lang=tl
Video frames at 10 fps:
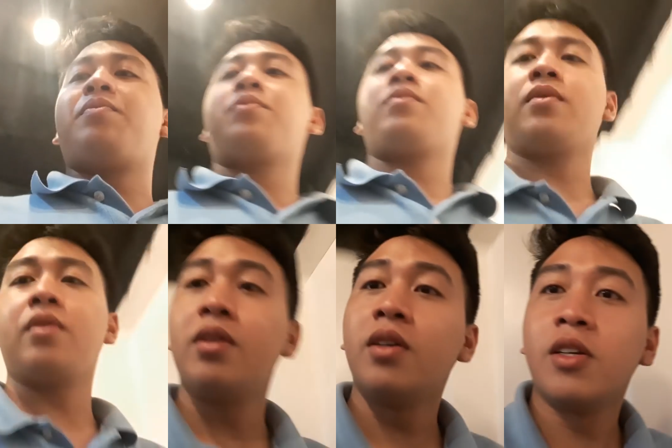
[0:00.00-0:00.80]

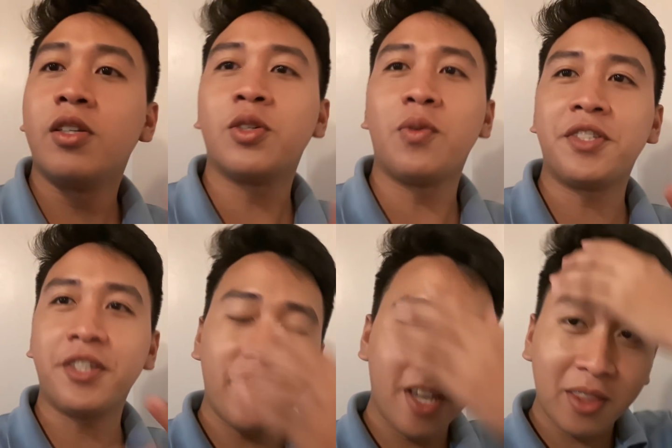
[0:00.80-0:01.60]
extend ang kamote? So once
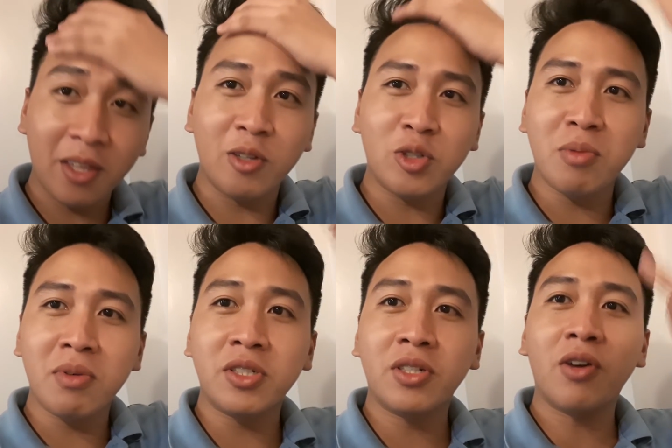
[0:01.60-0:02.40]
again, thank you so
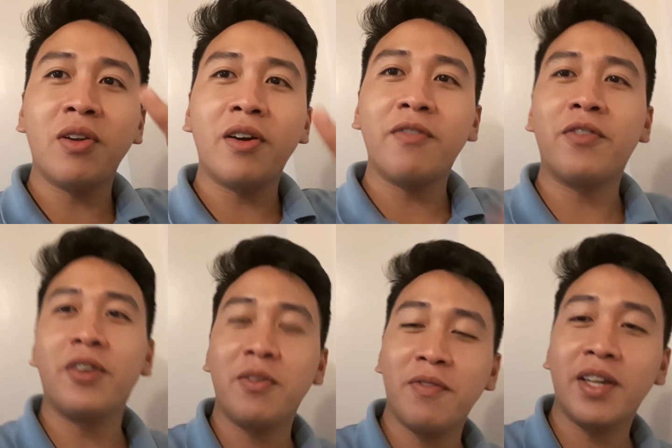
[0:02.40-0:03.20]
much, Colab,
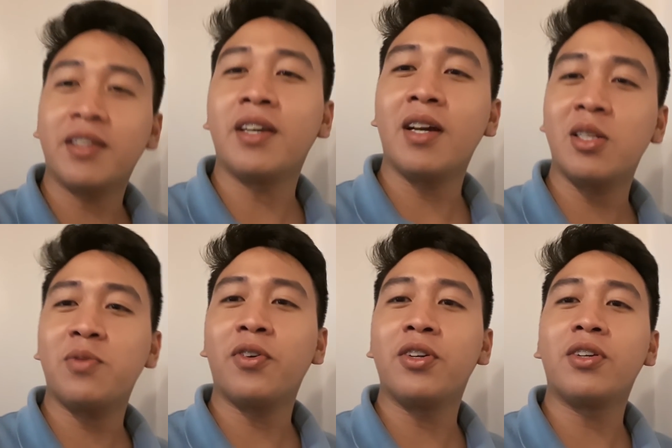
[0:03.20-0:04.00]
for inviting us
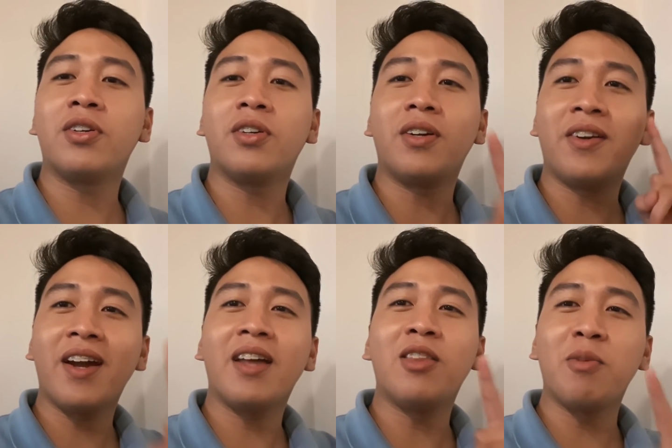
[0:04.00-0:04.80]
for your
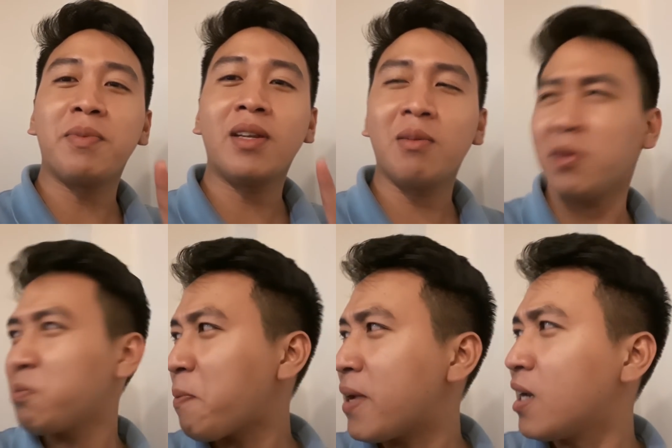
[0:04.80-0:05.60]
grand opening.
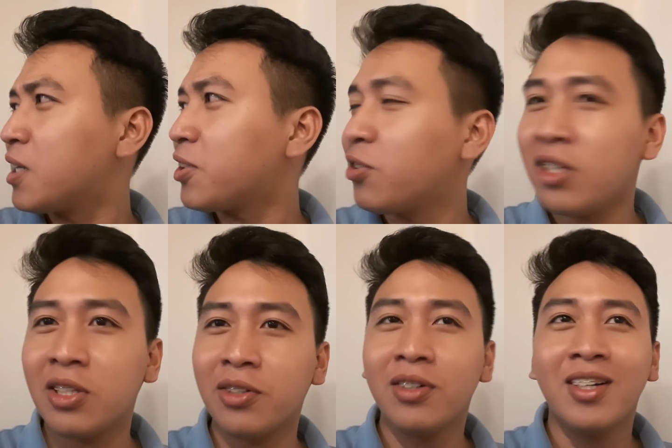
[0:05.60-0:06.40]
Ba't ko pa-English ako
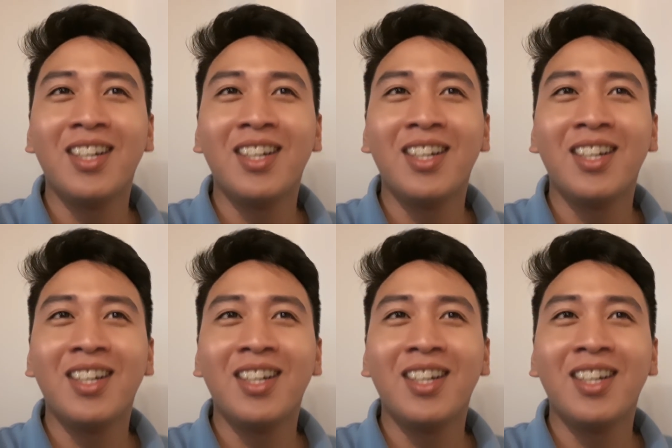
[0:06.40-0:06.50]
dito?